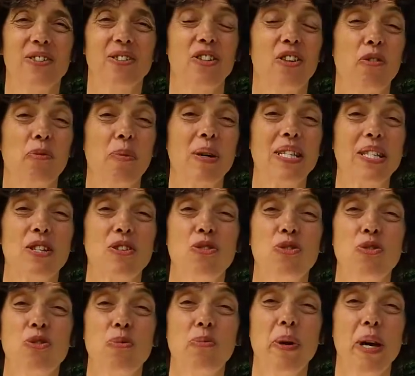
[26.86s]
Nous avons passé une
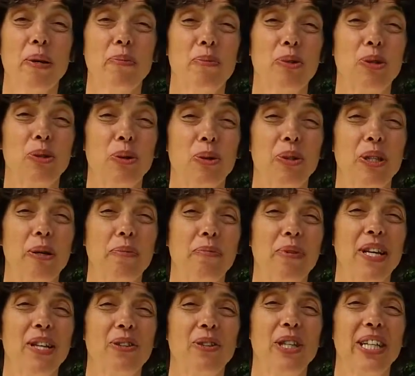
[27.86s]
superbe journée
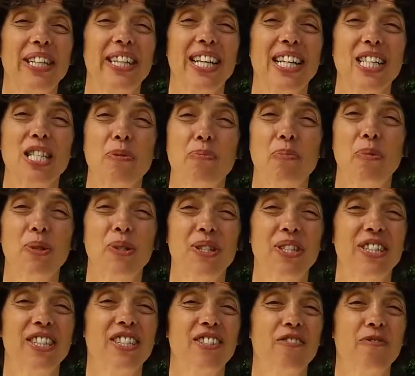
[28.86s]
pleine d'énergie
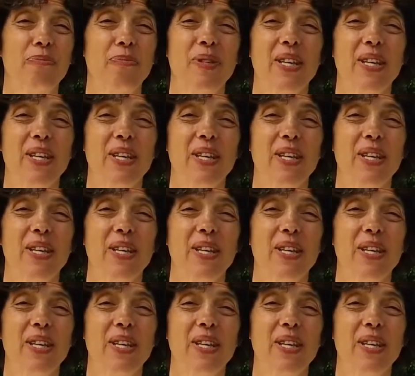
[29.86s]
positive,